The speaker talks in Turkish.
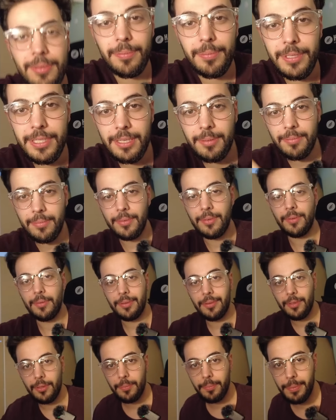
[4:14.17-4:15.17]
bizim
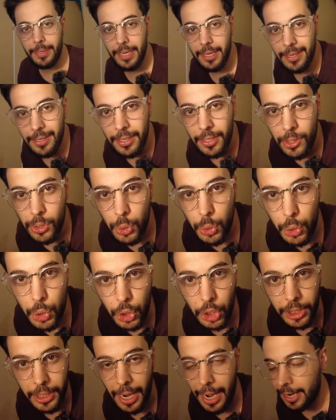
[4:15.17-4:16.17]
bir
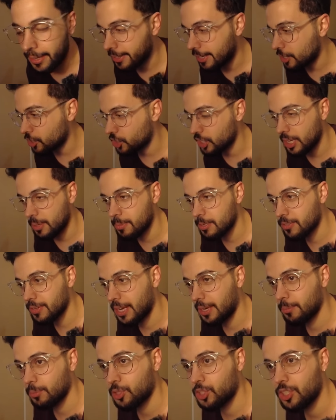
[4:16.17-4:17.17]
küçük kardeş şeyimiz
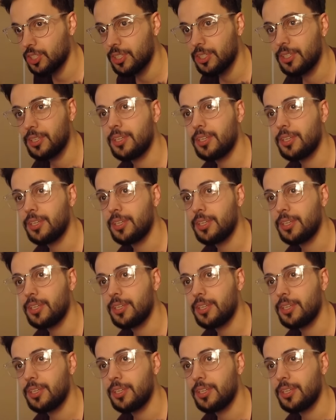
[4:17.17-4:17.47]
varmış.